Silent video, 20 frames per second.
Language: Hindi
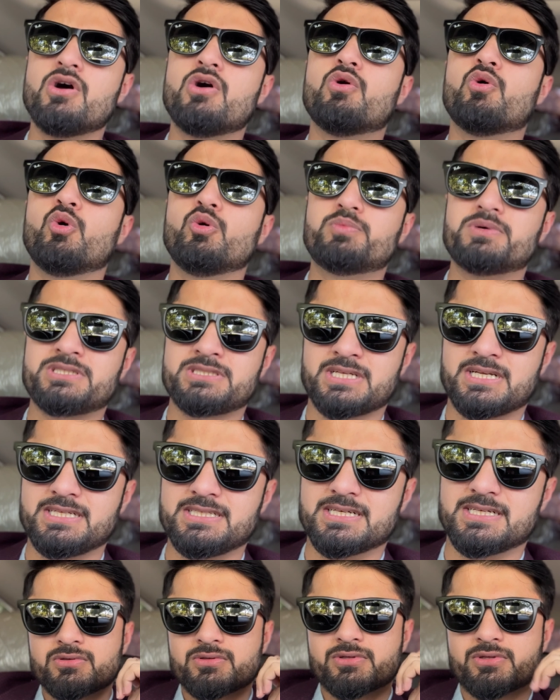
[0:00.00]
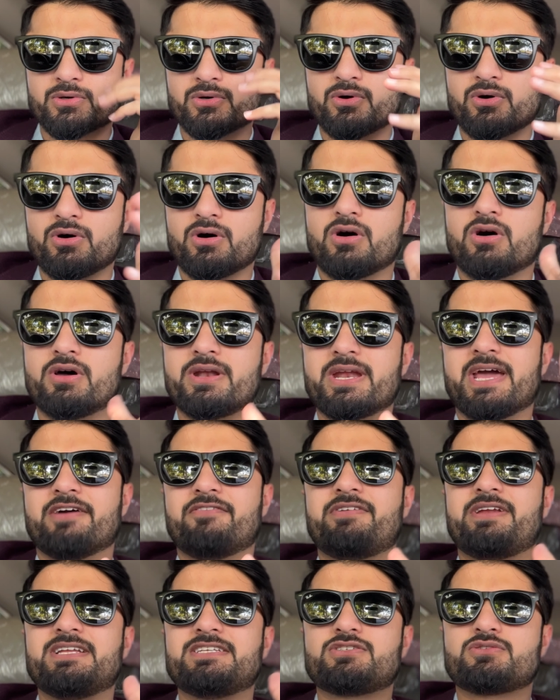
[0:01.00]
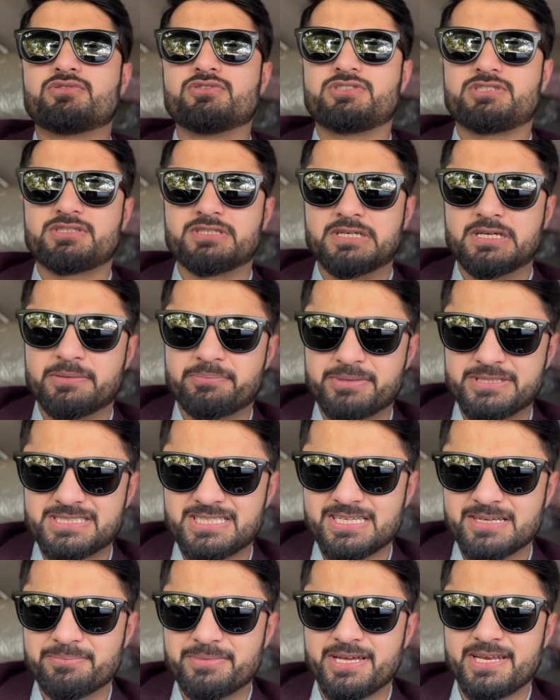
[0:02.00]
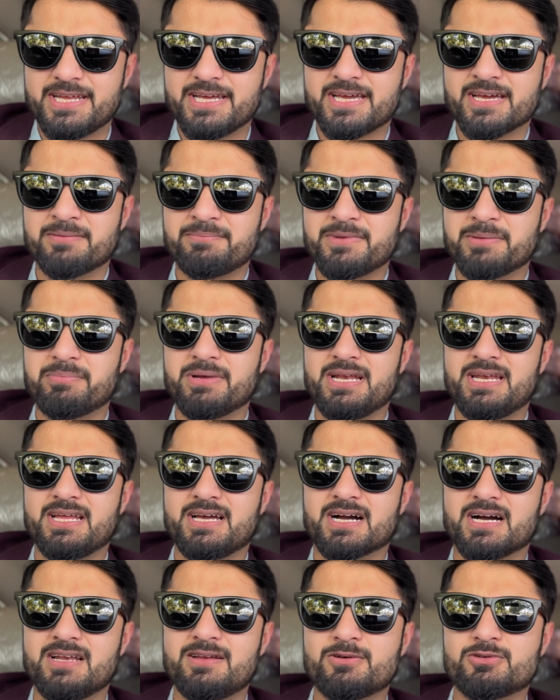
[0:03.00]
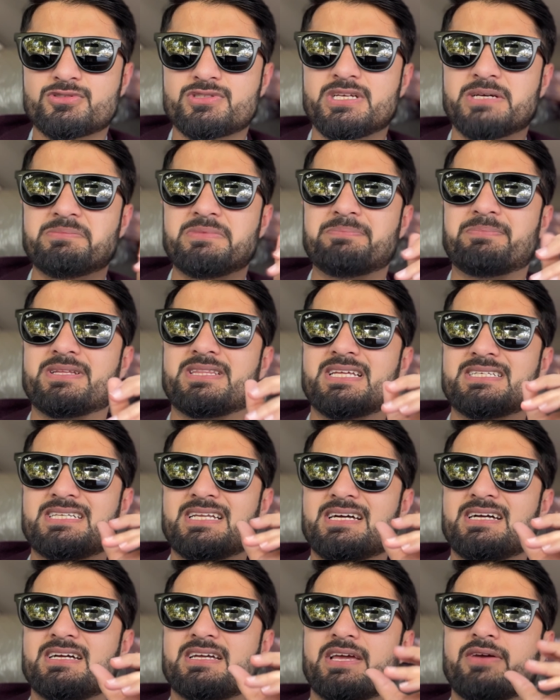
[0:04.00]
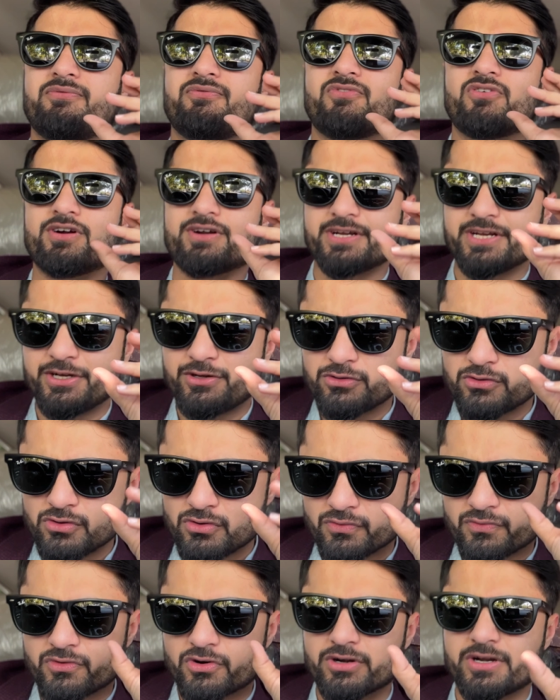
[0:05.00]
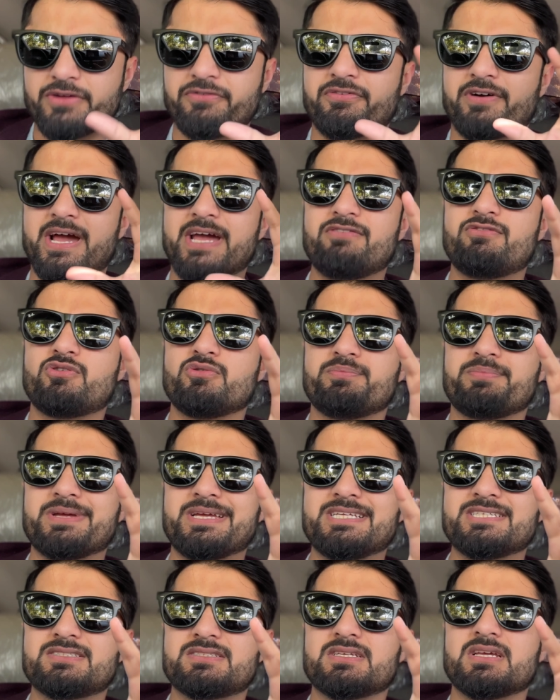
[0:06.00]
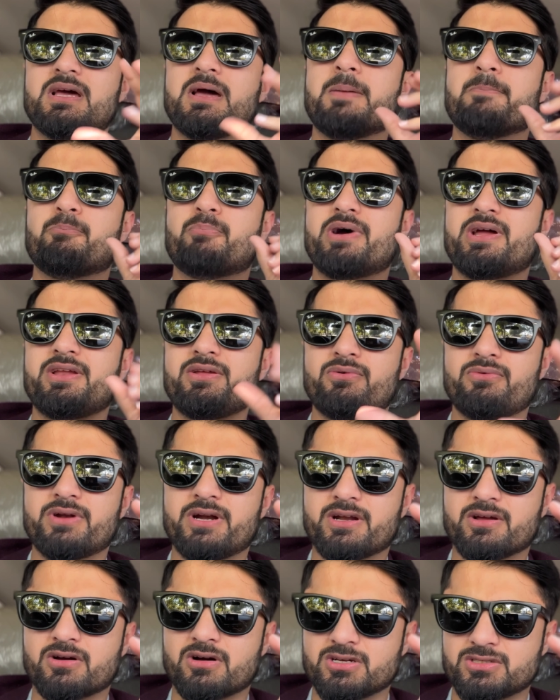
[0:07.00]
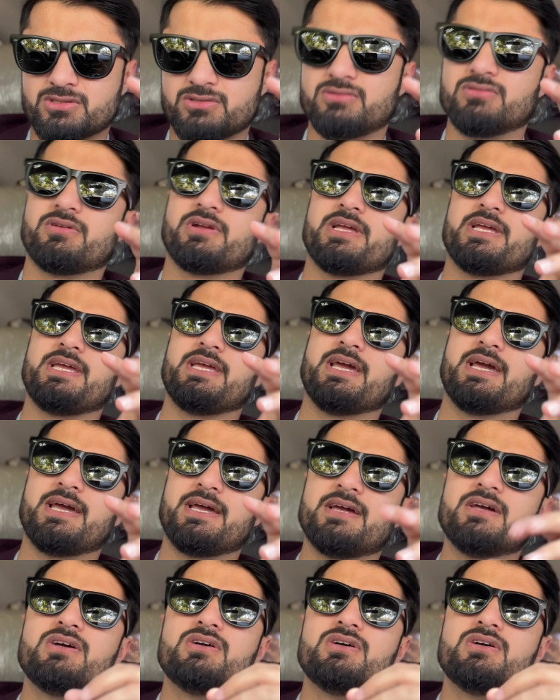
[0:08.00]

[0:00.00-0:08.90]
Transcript: ऊपर चली जाती है तो ऑन एवरेज कुछ पिछले महीने के हमने बिल निकाले उससे हमें पता चला कि 42 टू 45 फाइव पर यूनिट कॉस्ट हो रही है